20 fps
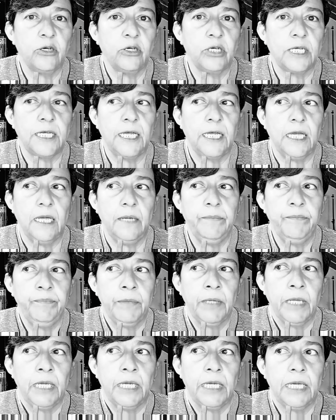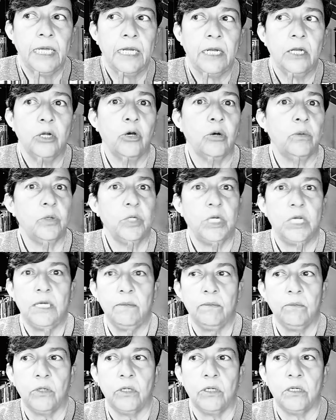que el
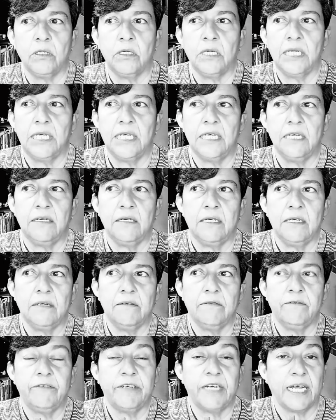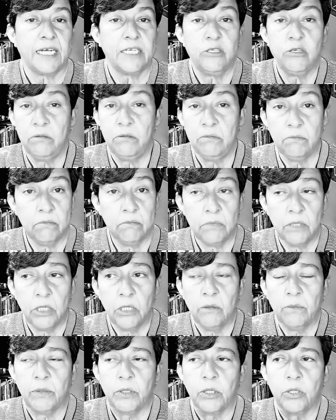comunismo eh, fracasó,
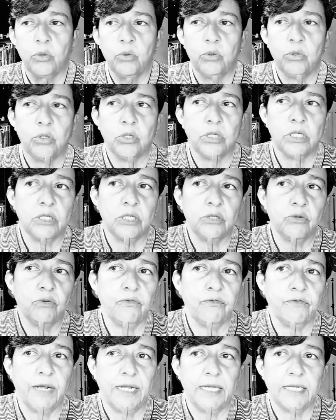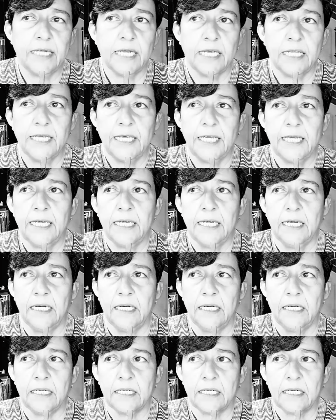producto de su falta de eh,
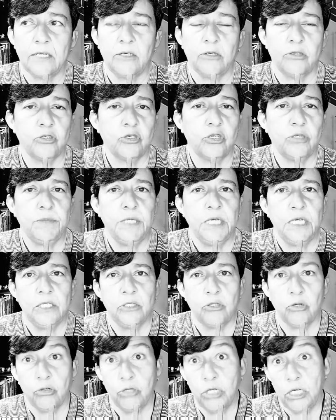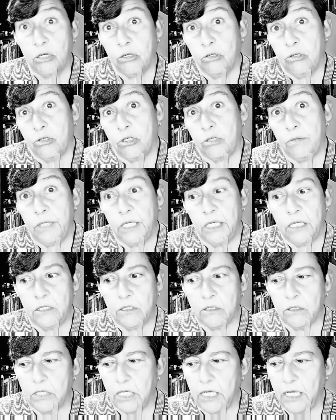reconocimiento o de
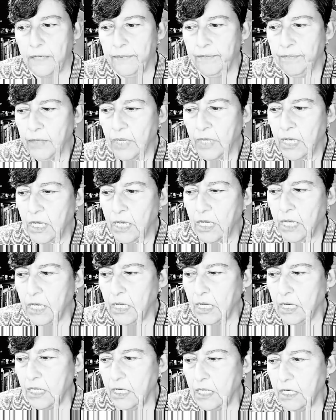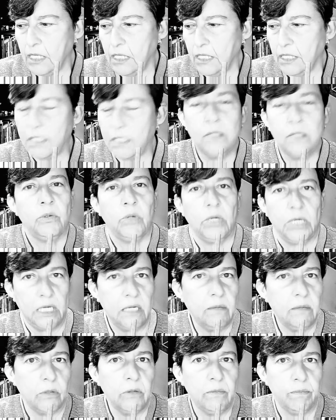conocimiento del el
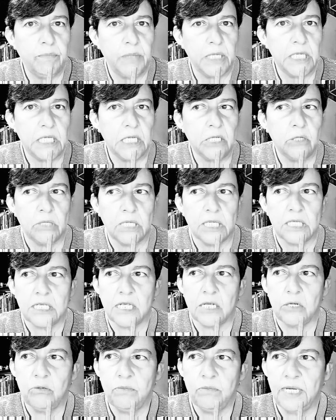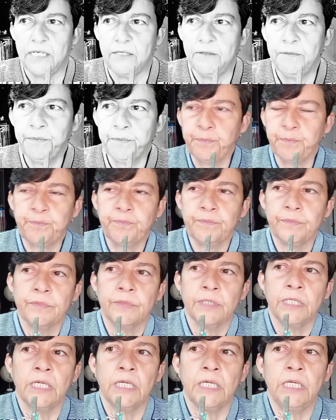individualismo implícito en el ser humano,
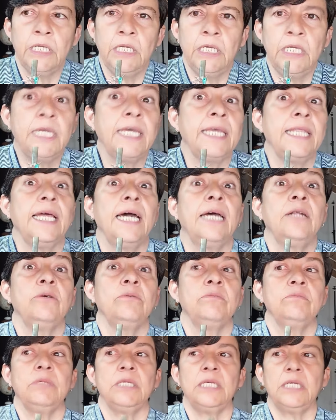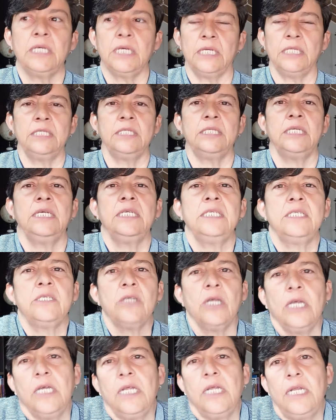y quedaron vigentes
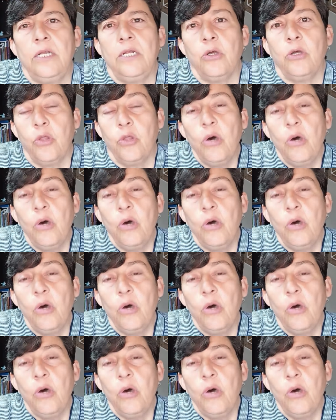eh, los dos